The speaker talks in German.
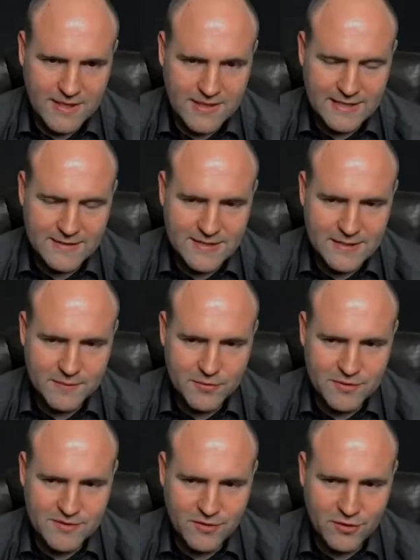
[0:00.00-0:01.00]
Nach dem
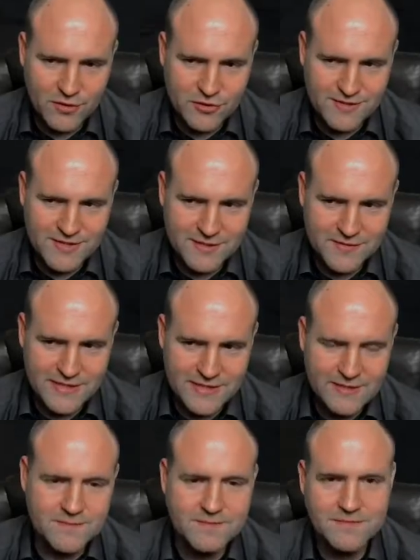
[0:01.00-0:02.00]
Zähneputzen Orangensaft
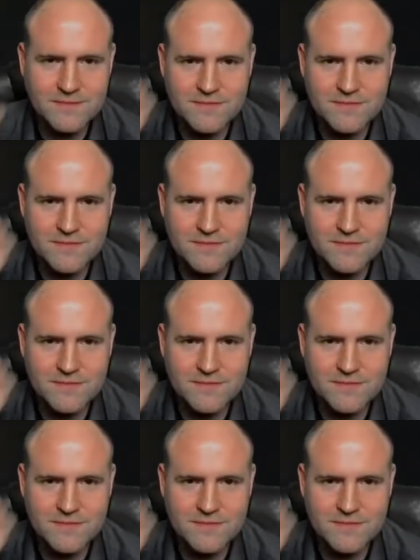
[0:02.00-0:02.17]
trinken.